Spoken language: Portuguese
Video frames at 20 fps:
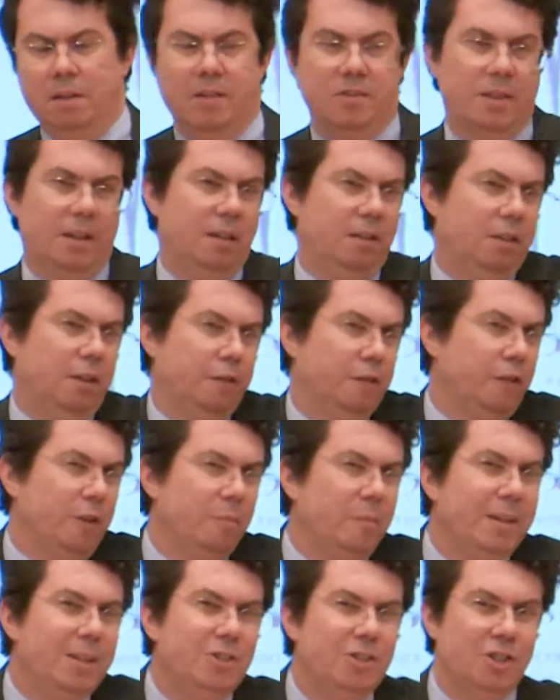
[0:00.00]
da CLT
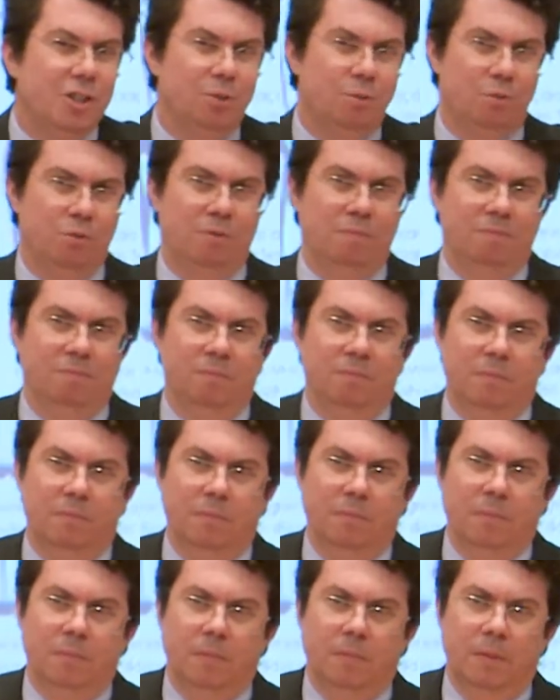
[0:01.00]
foram mantidos.
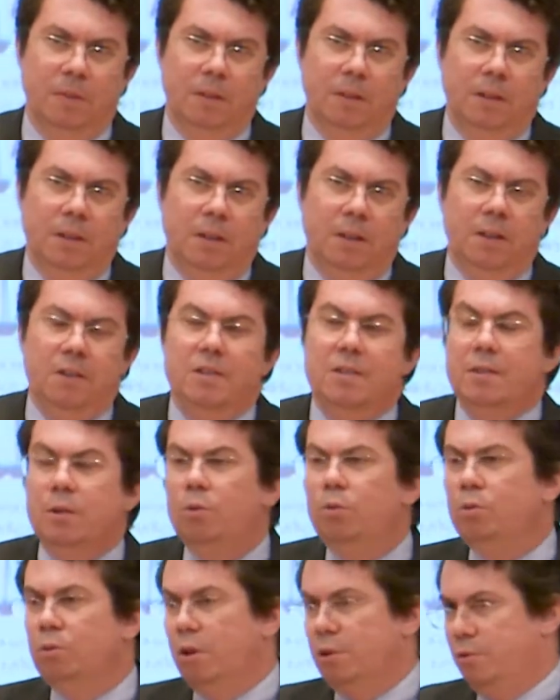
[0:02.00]
E
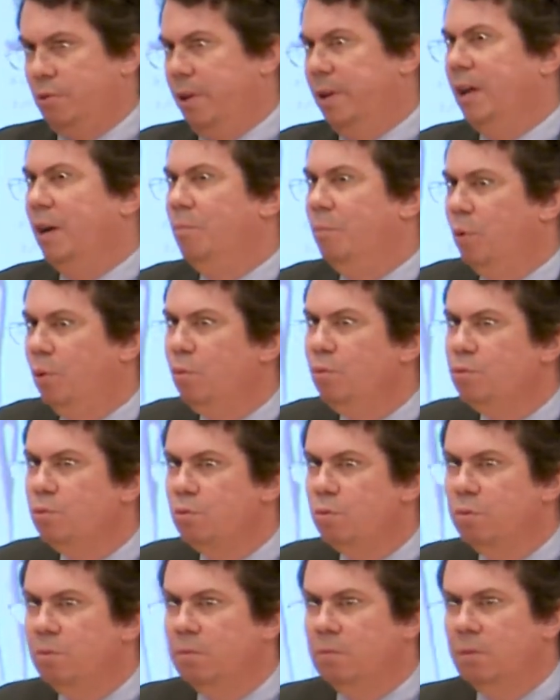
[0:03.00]
são o nosso
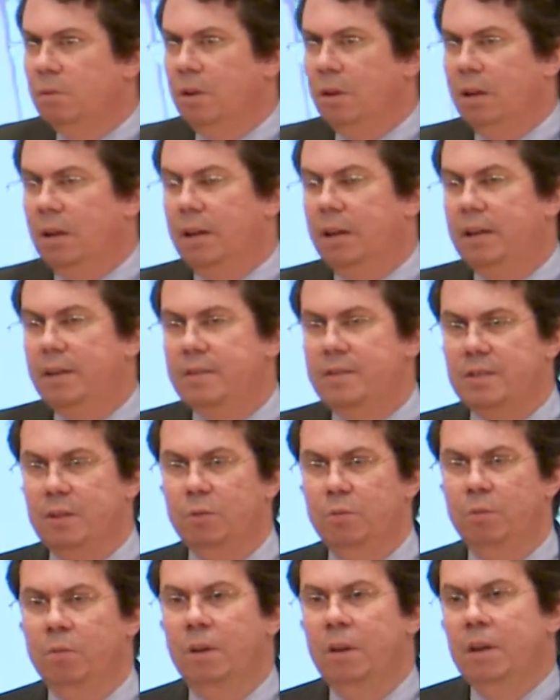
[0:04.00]
arcabouço, né?
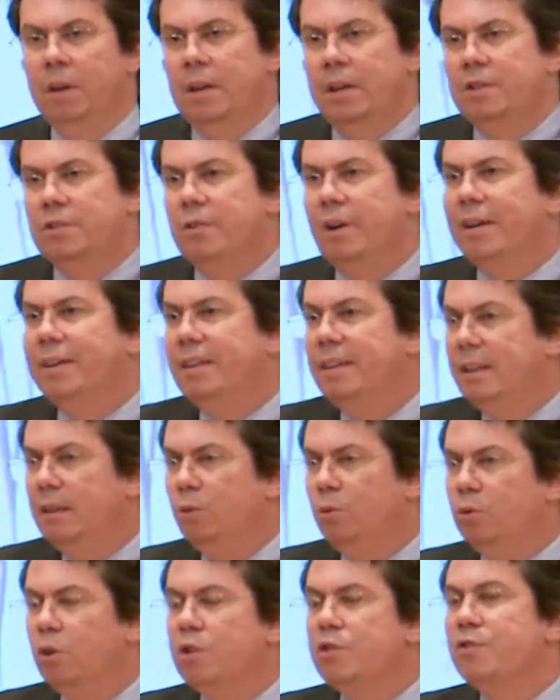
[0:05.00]
são, são
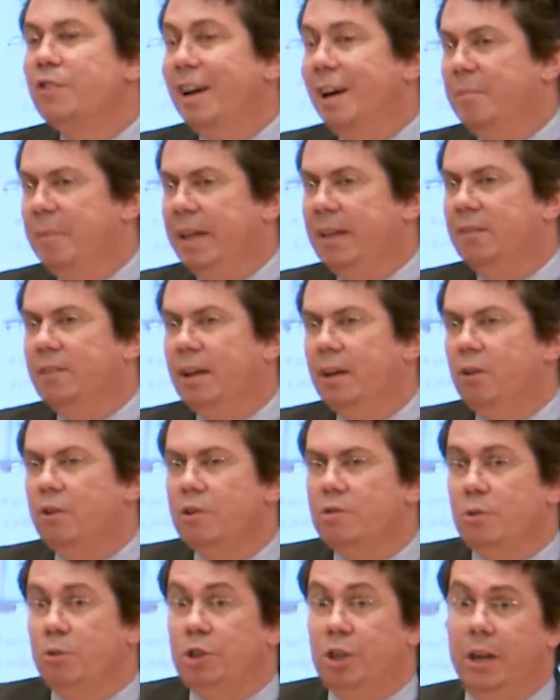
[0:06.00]
aquilo, nosso ferramental,
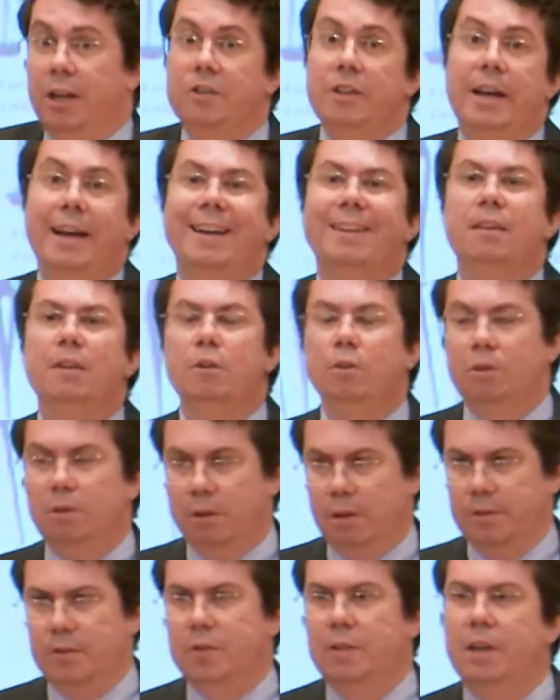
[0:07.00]
nossa utilidade, é aquilo que
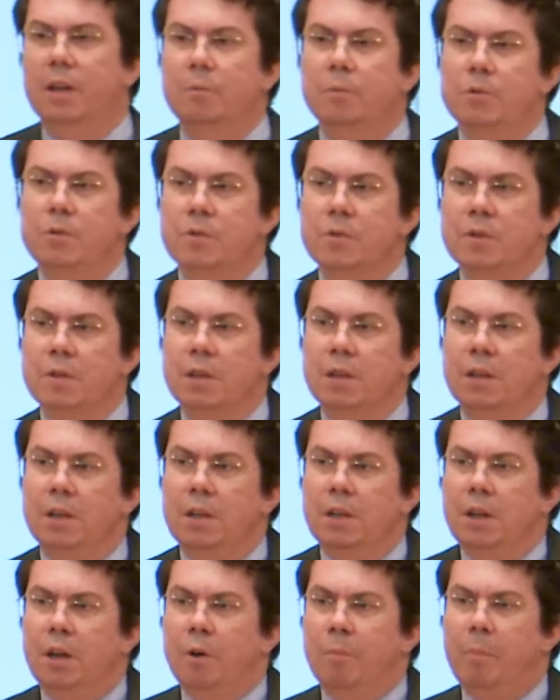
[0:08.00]
nós temos
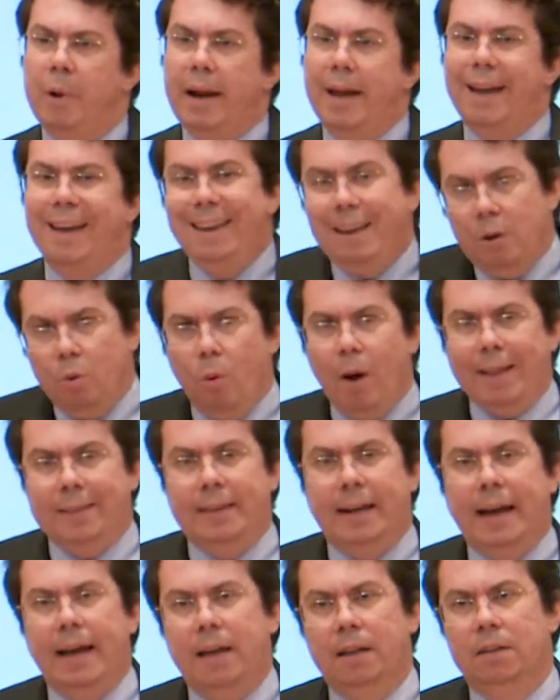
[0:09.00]
para
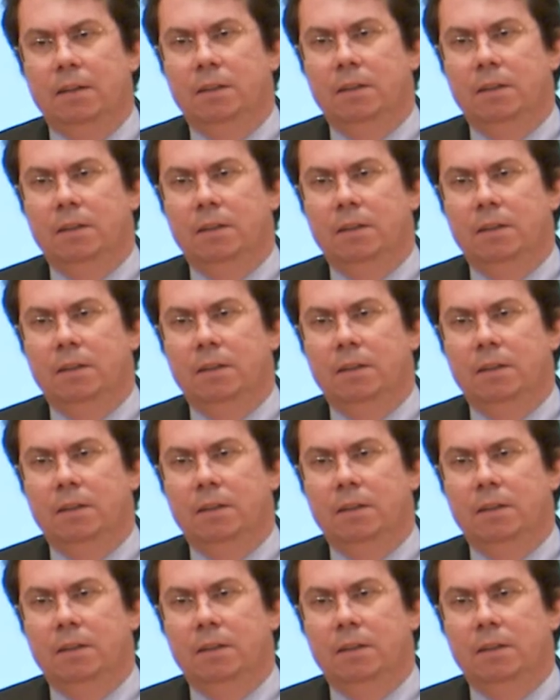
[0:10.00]
reenquadrar